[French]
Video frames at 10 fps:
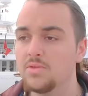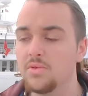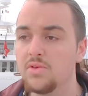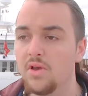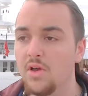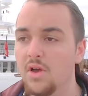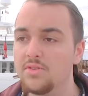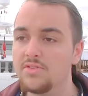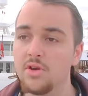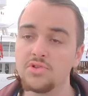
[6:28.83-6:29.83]
donc euh,
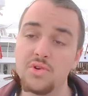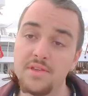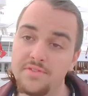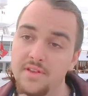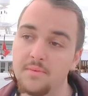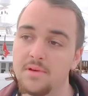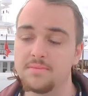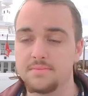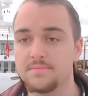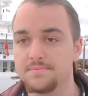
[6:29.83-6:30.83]
c'est un joli film.
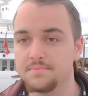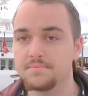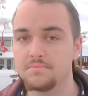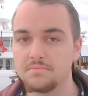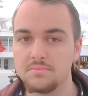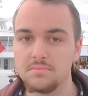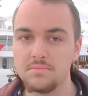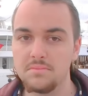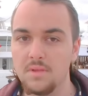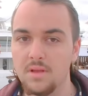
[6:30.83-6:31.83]
C'est un film sur la
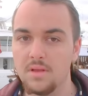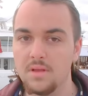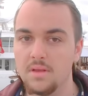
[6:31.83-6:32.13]
transmission